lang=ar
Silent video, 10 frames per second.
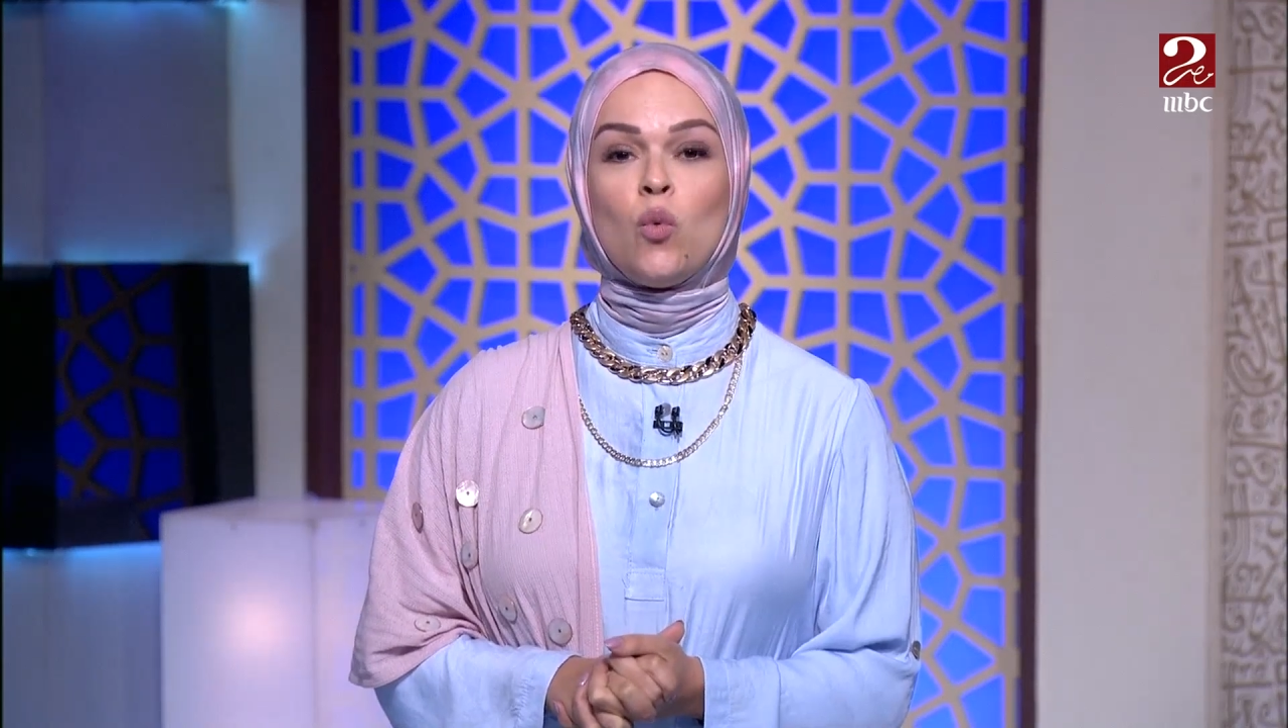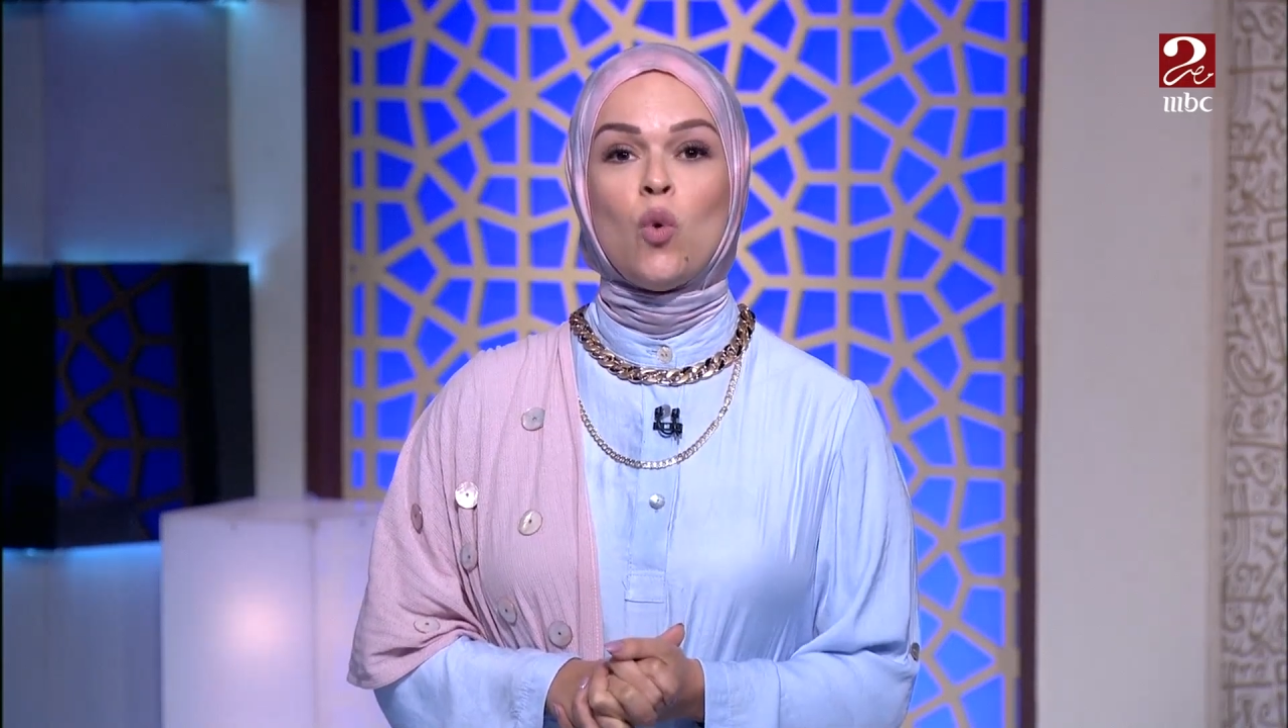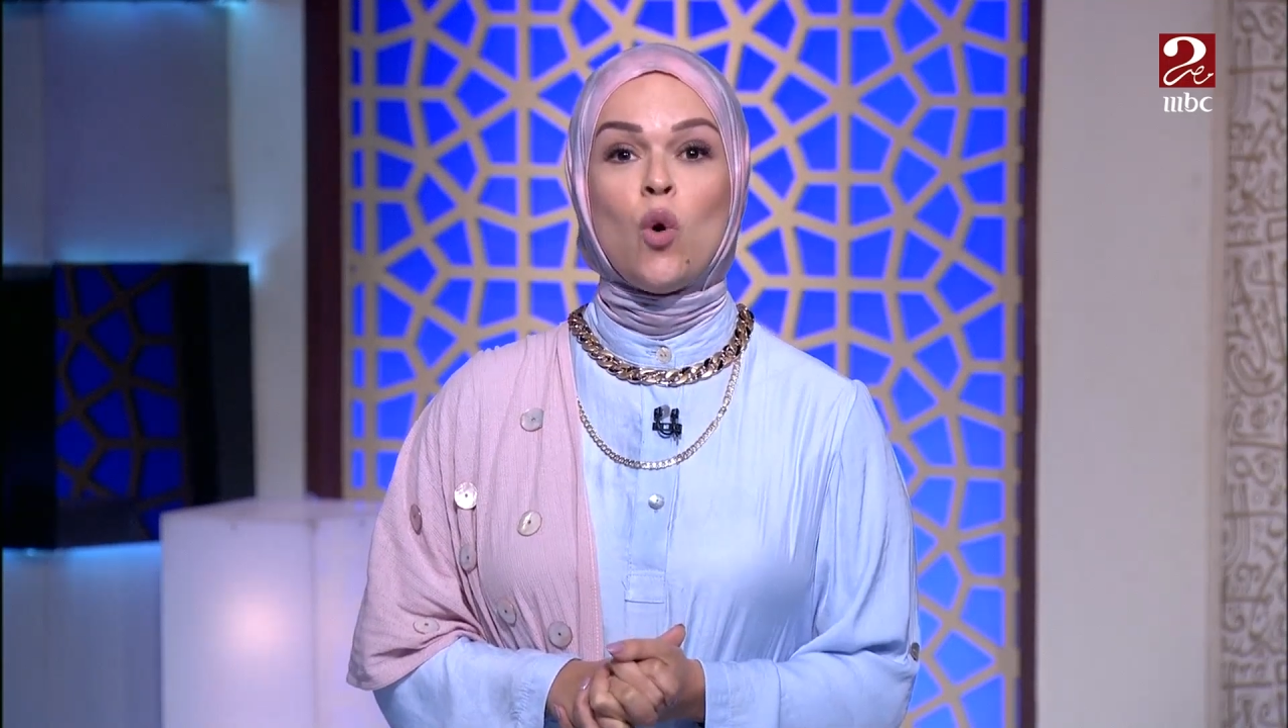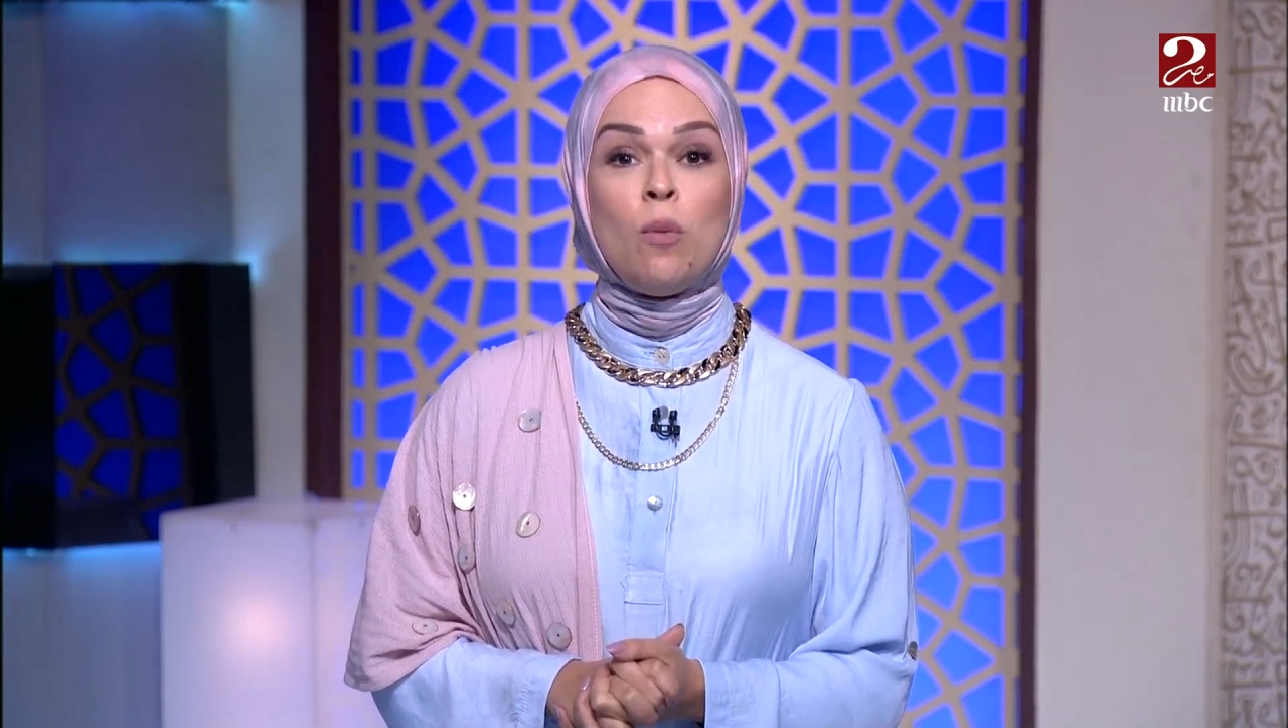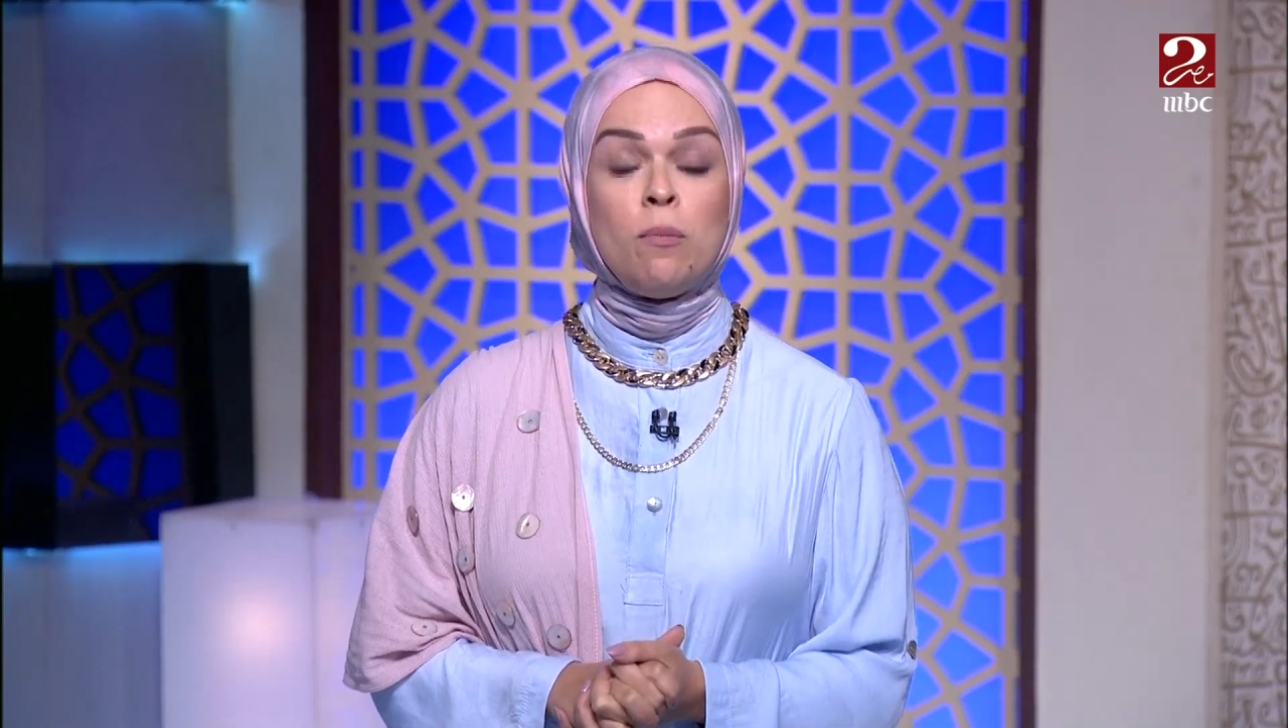
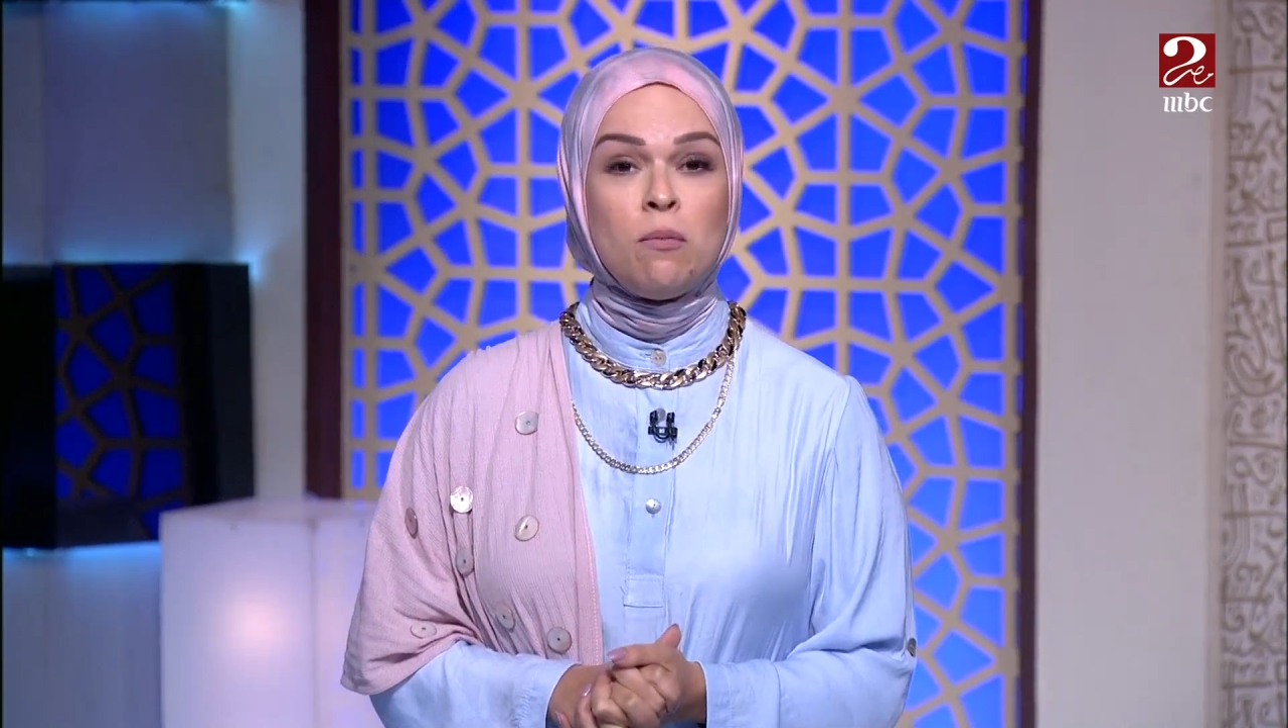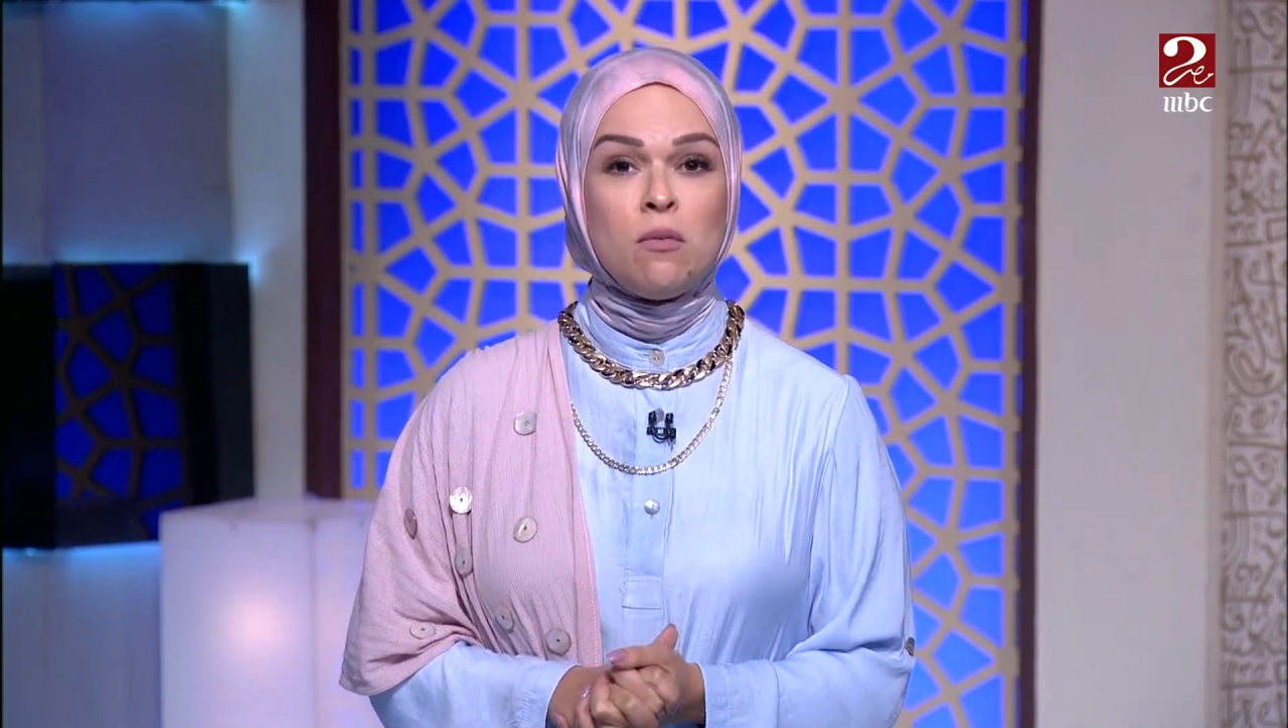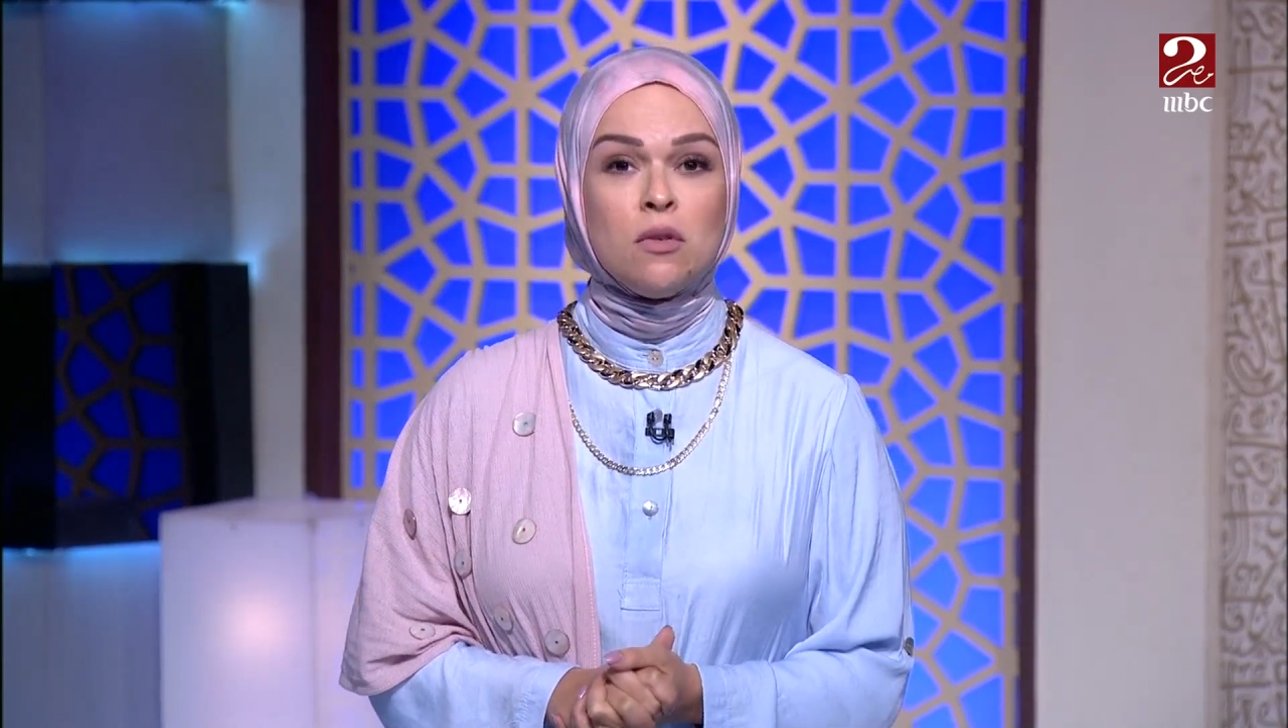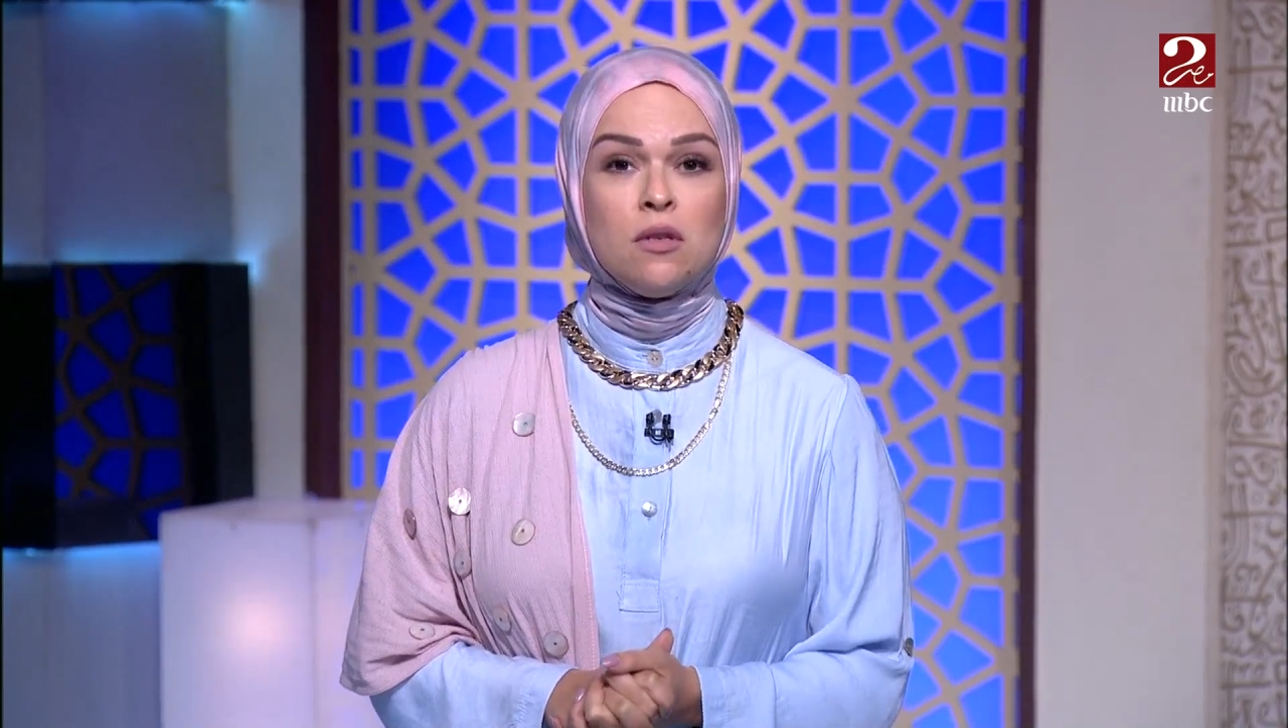وأم